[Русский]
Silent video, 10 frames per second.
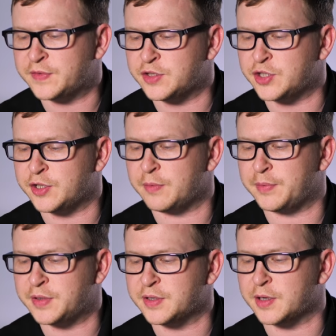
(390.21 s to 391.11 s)
в течение
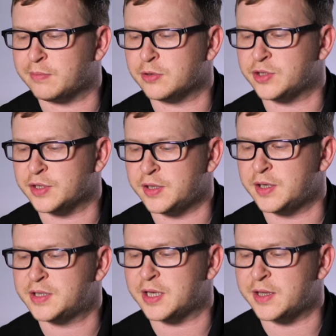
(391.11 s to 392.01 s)
пяти рабочих
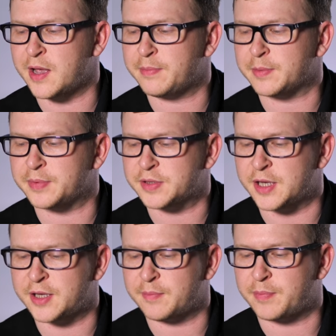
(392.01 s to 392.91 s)
дней со дня
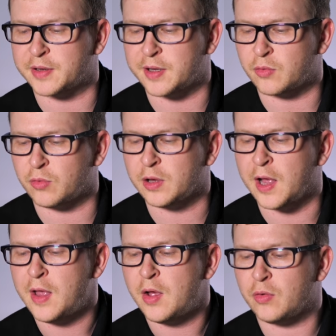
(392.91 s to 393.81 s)
подписания
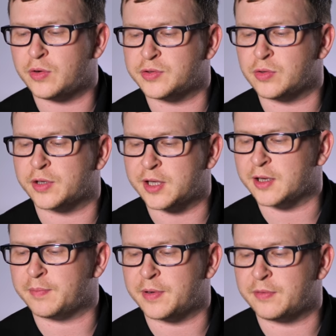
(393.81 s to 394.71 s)
протокола о
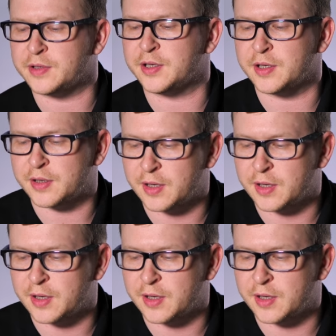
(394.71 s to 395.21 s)
результатах проведения